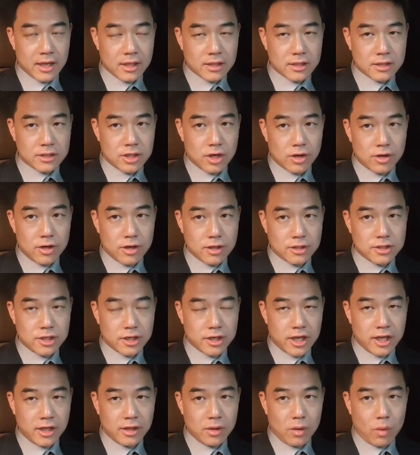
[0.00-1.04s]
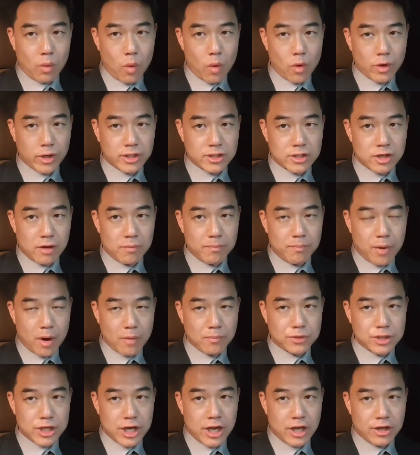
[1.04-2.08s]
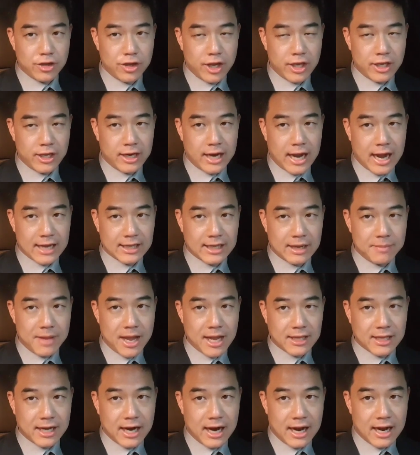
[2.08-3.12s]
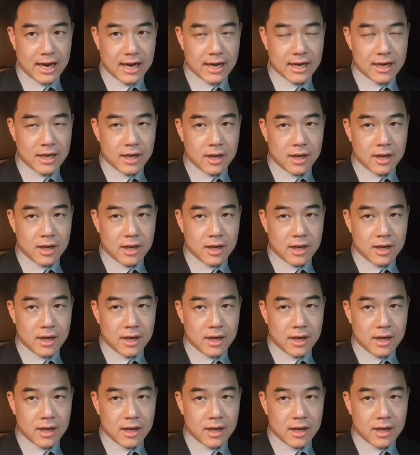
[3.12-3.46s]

적극적인 고의적 범죄 행위의 가담이 아니라